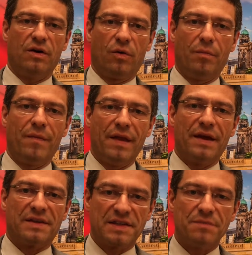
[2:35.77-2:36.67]
um
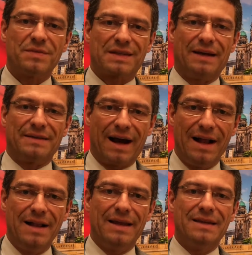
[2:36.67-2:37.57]
diesem
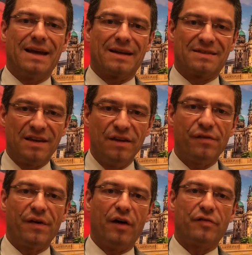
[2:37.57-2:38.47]
Skandal in der
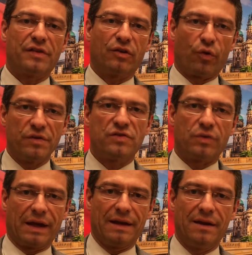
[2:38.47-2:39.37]
Tiefe auf den Grund zu
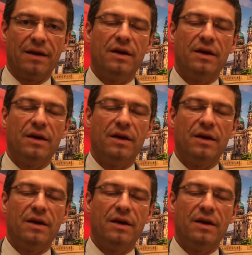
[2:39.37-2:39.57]
gehen.